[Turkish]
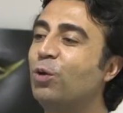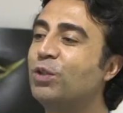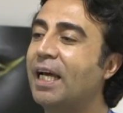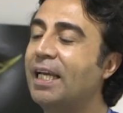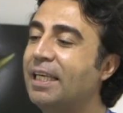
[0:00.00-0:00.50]

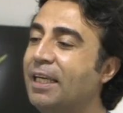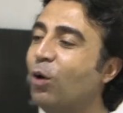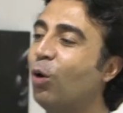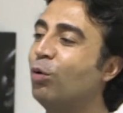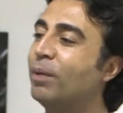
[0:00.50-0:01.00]
özelliği
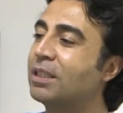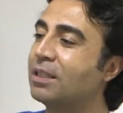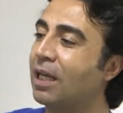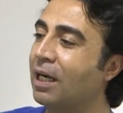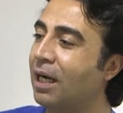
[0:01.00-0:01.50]

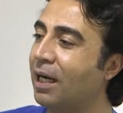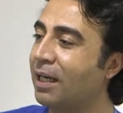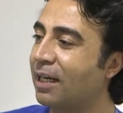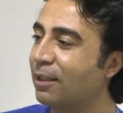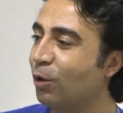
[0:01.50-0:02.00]
olmasından
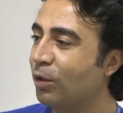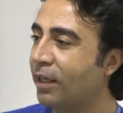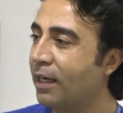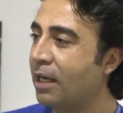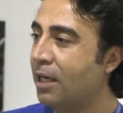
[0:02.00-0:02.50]
kaynaklı Evet.
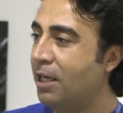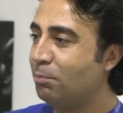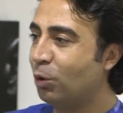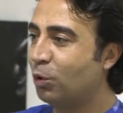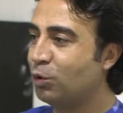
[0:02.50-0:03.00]
olarak
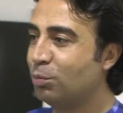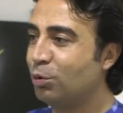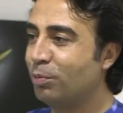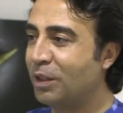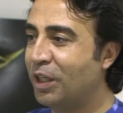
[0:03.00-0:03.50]
ilk botoksun
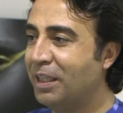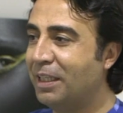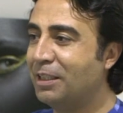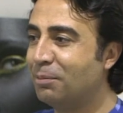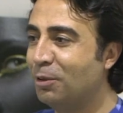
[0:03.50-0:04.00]
bulunma şeyi
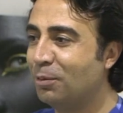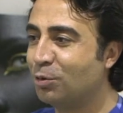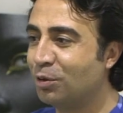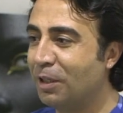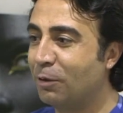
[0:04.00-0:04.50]
nedir biliyor
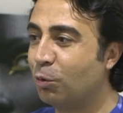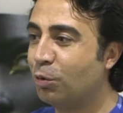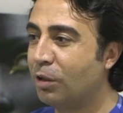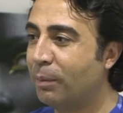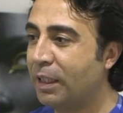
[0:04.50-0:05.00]
musunuz? İlk
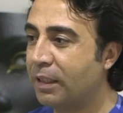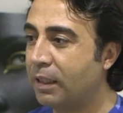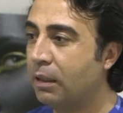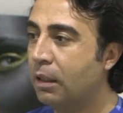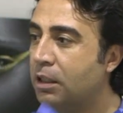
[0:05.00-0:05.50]
uygulama
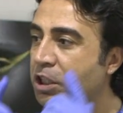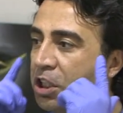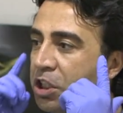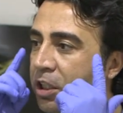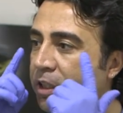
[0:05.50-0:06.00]
alanı.
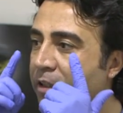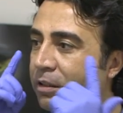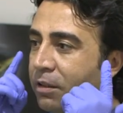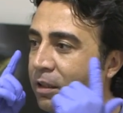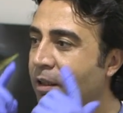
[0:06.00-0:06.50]
Şaşılık.
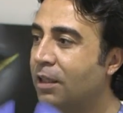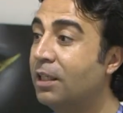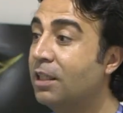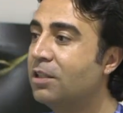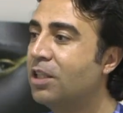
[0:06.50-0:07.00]

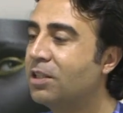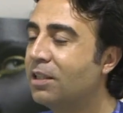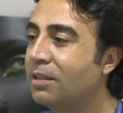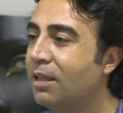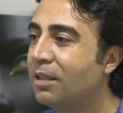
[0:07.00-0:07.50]
Hmm.
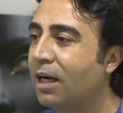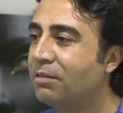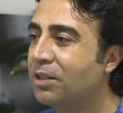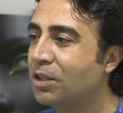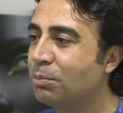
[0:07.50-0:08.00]
Şaşılık
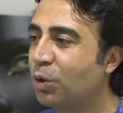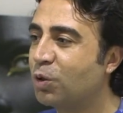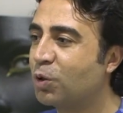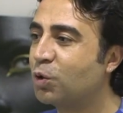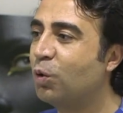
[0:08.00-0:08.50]
tedavisi için
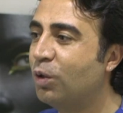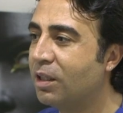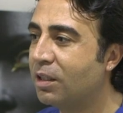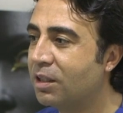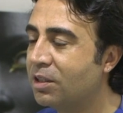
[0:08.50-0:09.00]
botoks
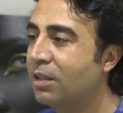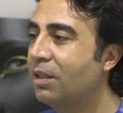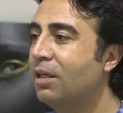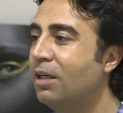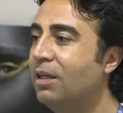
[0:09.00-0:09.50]
kullanılır
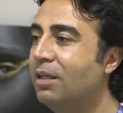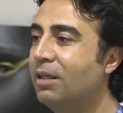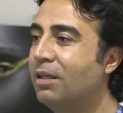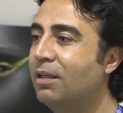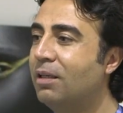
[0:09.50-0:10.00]

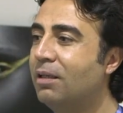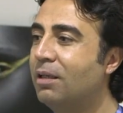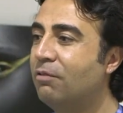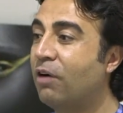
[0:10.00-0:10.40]
e,